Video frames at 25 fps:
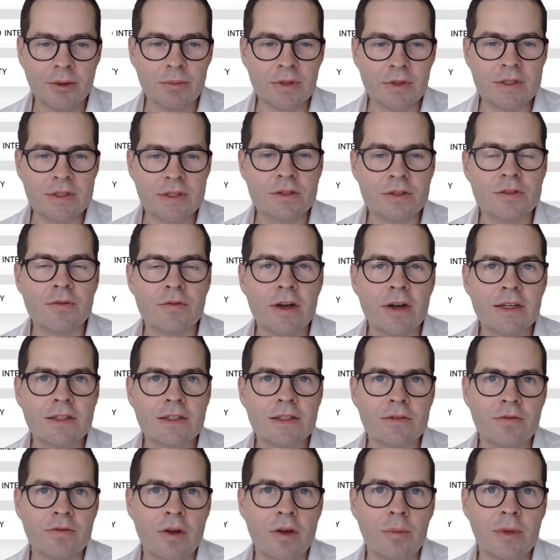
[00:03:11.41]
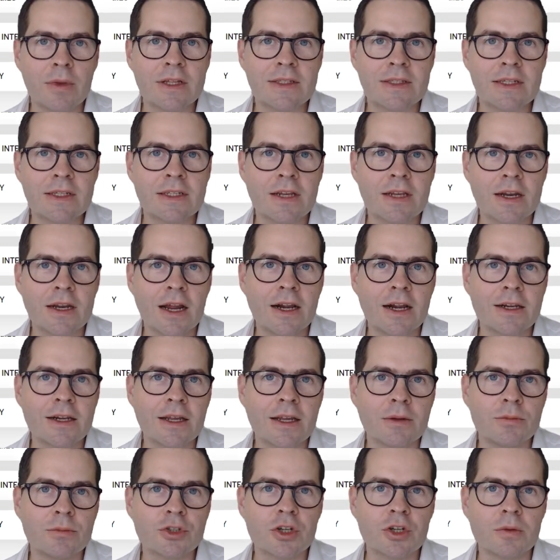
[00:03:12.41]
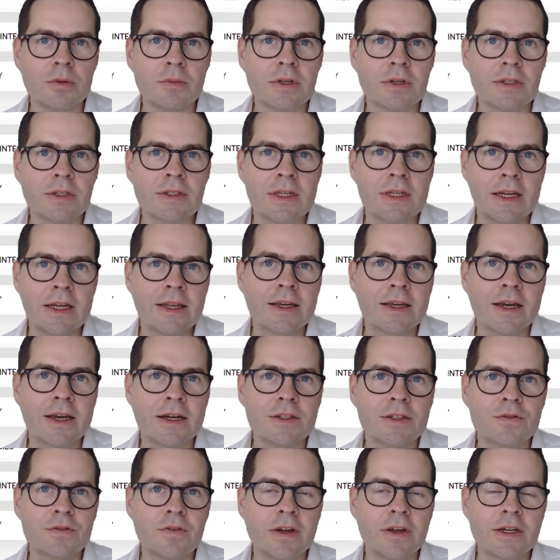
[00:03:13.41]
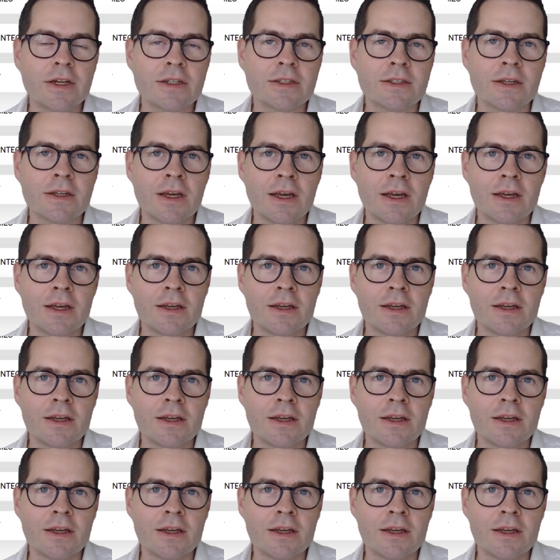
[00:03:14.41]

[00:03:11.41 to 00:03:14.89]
Beziehungsweise, wenn man sich dann halt ein bestimmtes Tätigkeitsfeld